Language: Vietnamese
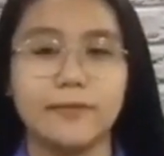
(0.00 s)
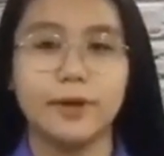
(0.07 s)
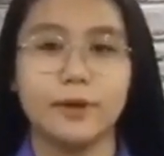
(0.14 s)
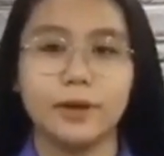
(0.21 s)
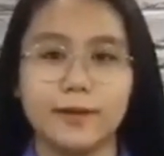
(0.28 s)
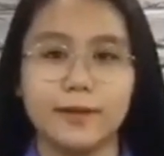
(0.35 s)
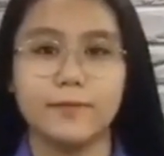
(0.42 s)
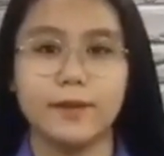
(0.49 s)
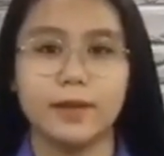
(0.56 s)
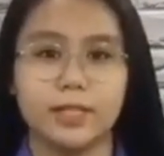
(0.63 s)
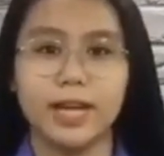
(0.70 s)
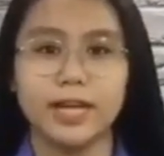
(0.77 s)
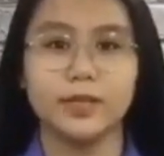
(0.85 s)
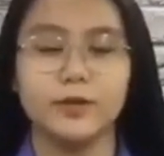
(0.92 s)
clip về sách
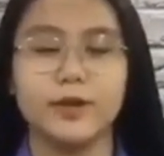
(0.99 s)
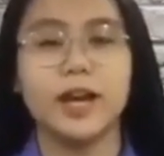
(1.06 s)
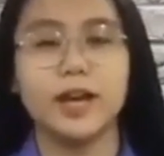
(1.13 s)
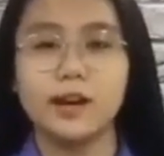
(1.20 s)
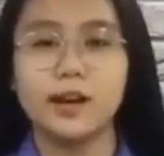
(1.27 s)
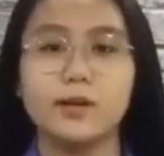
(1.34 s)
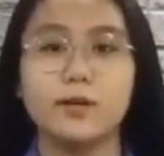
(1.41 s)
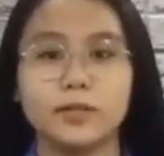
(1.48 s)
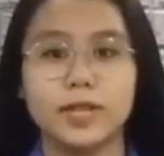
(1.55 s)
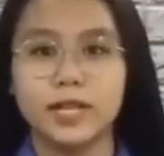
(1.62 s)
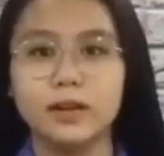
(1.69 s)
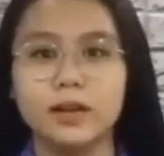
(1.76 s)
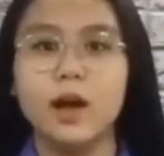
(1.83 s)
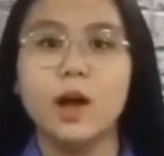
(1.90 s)
chủ đề khơi nguồn tri thức
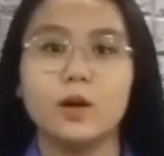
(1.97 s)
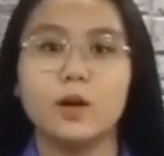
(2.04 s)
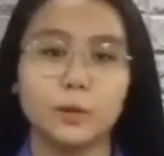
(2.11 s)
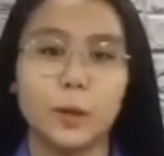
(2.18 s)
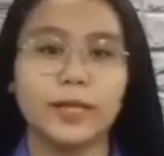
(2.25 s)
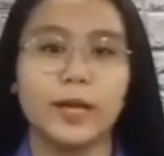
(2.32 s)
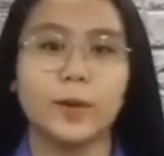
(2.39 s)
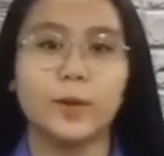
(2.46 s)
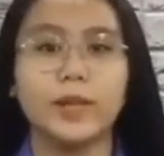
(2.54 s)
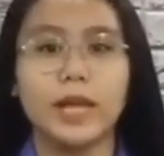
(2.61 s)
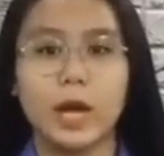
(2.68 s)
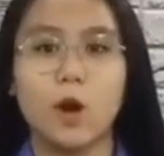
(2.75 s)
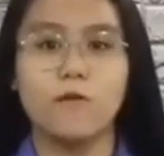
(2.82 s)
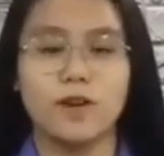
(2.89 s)
cùng toàn thể quý thầy cô
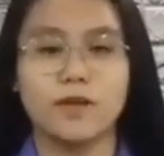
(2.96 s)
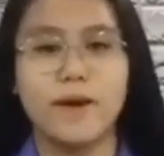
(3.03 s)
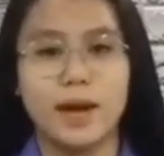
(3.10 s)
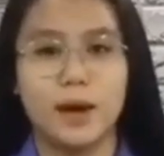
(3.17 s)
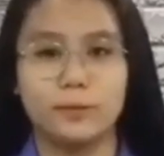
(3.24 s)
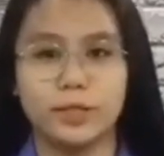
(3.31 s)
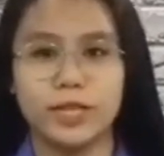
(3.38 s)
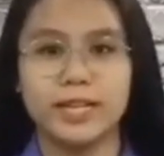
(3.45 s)
và các bạn học sinh.